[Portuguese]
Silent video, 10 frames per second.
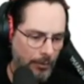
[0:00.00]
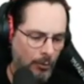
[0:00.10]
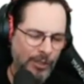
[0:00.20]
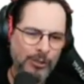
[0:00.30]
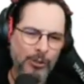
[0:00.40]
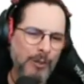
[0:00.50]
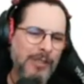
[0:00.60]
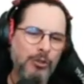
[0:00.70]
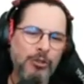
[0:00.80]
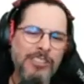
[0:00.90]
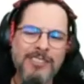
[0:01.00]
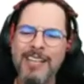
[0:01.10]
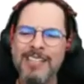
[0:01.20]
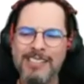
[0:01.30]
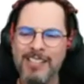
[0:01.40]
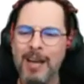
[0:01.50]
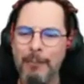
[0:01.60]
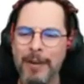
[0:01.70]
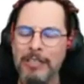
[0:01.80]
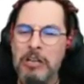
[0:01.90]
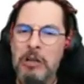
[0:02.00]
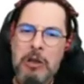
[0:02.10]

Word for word: do que sobre judicializar uma parada.